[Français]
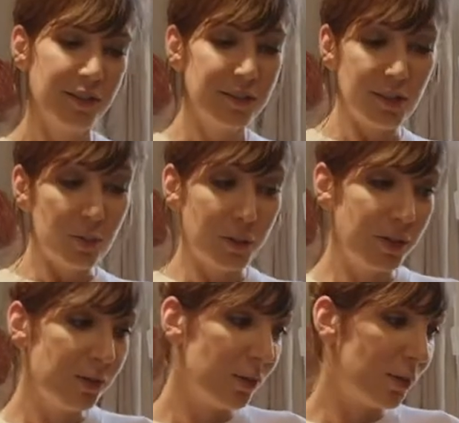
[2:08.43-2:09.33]
C'est une
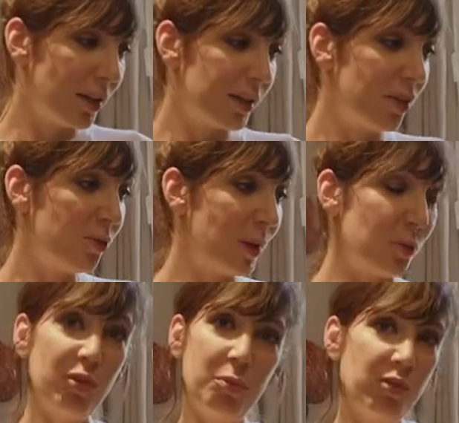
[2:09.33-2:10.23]
pièce euh, dans laquelle je
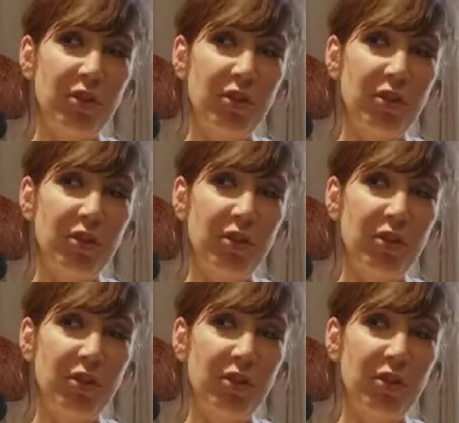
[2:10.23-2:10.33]
m'allonge et puis je